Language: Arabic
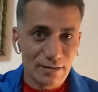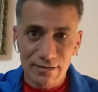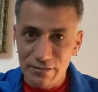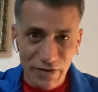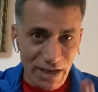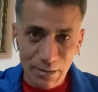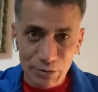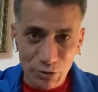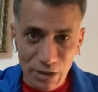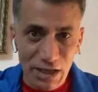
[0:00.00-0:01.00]
فارق
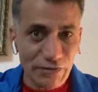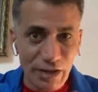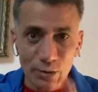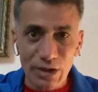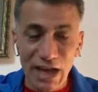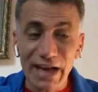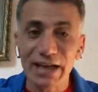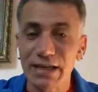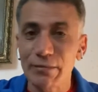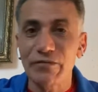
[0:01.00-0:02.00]
بطولات فارق كل حاجه
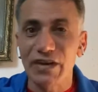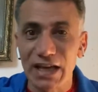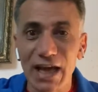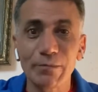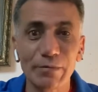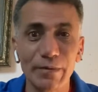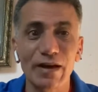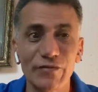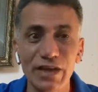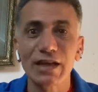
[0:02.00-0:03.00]
انما في اللعب بيبقى
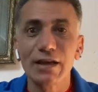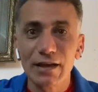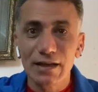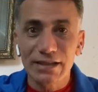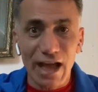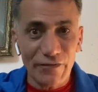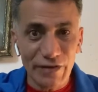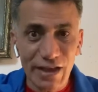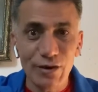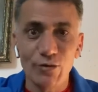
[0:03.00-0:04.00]
فيه
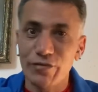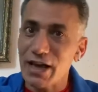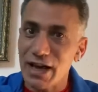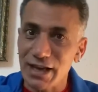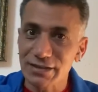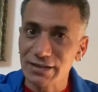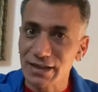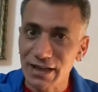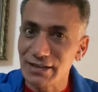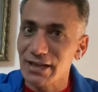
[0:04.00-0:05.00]
تحفيل وفي حاجات
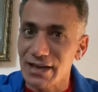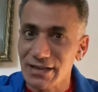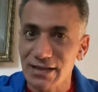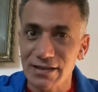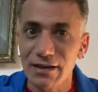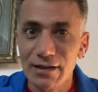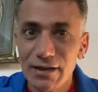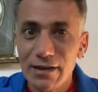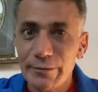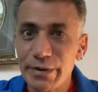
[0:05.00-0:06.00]
كتيره جدا لذيذه
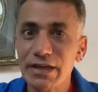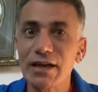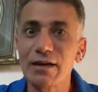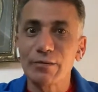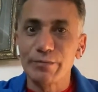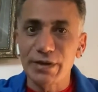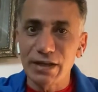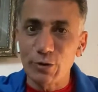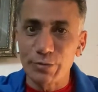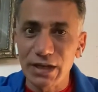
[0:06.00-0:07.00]
بينا
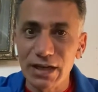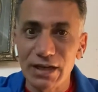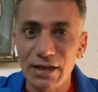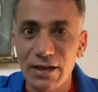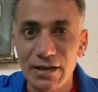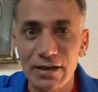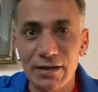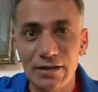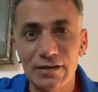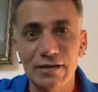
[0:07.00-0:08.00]
بينا وبين آه،
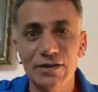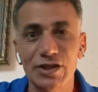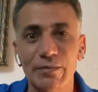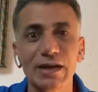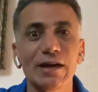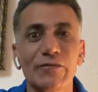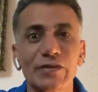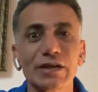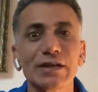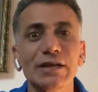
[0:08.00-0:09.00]
آه، الشمال
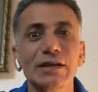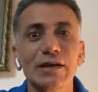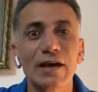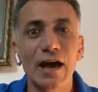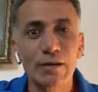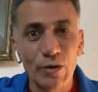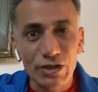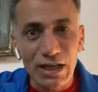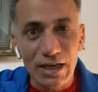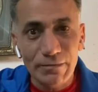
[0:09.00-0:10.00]
الافريقي
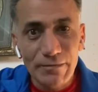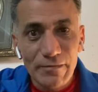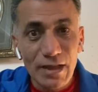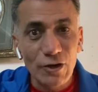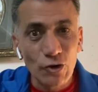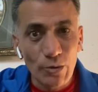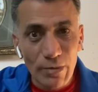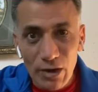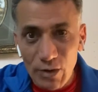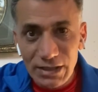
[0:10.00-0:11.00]
المحترم اللي هم
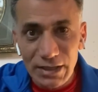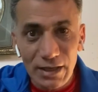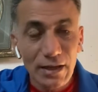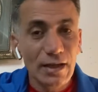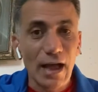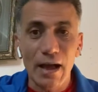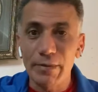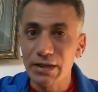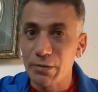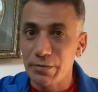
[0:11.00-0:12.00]
اخواتنا
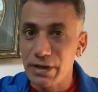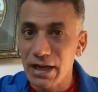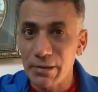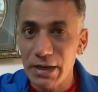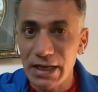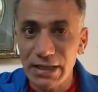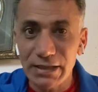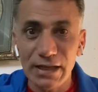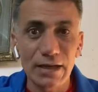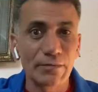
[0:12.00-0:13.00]
عملنا مباراه جميله
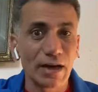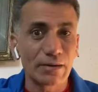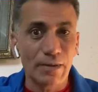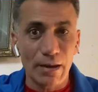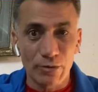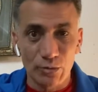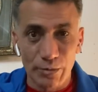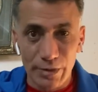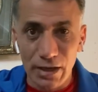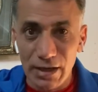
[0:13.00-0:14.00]
جدا المغاربه عملوا
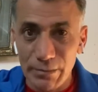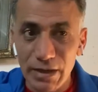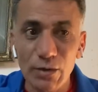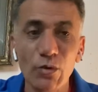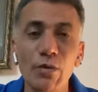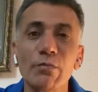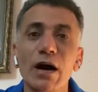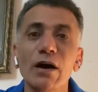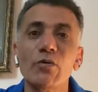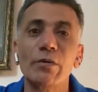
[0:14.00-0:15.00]
مباراه جميله وهم
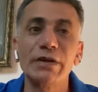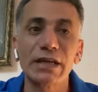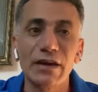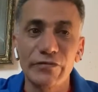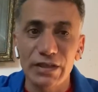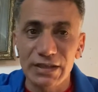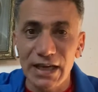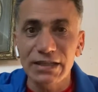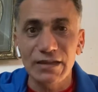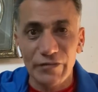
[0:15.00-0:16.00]
اقوى منا في
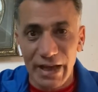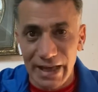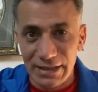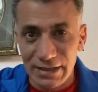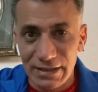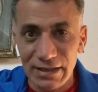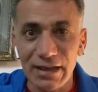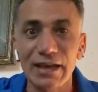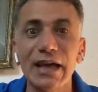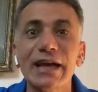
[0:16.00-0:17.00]
التكتيك في حاجات كثيره
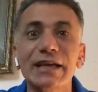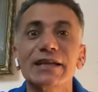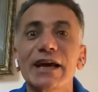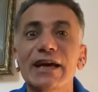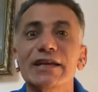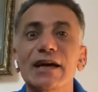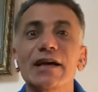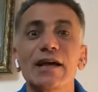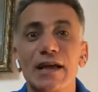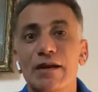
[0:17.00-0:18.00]
لكن احنا
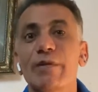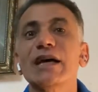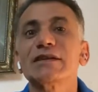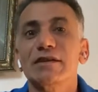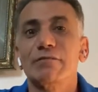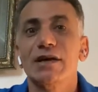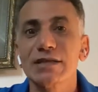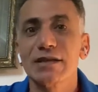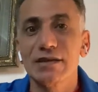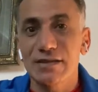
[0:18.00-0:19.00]
المعدن
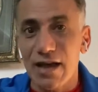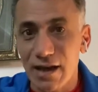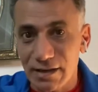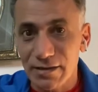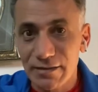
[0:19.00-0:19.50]
المصري ظهر